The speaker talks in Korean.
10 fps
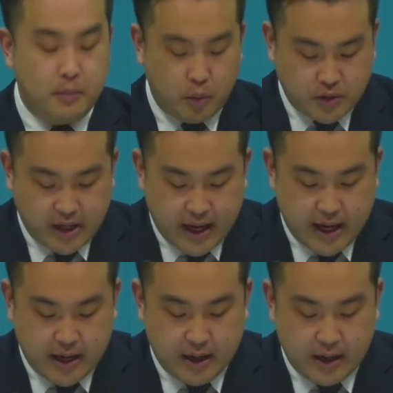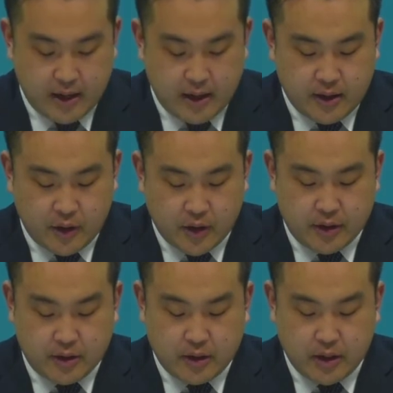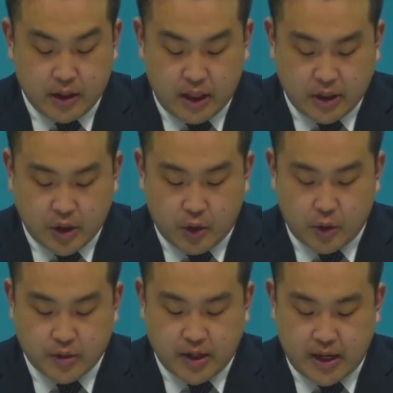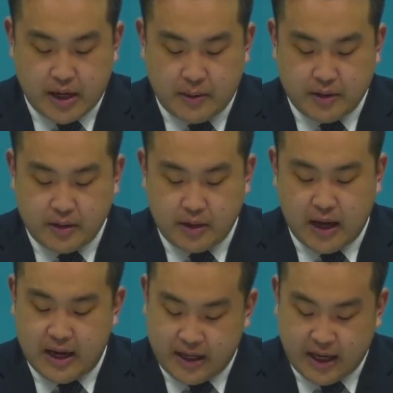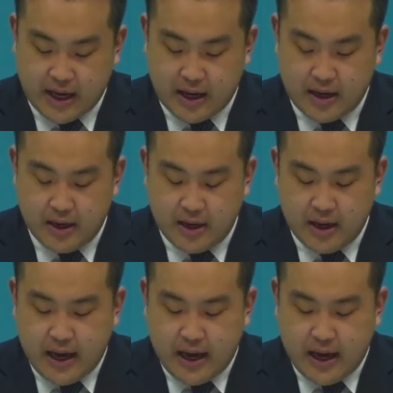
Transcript: 모세야, 너는 기적으로 살아남은 아이야.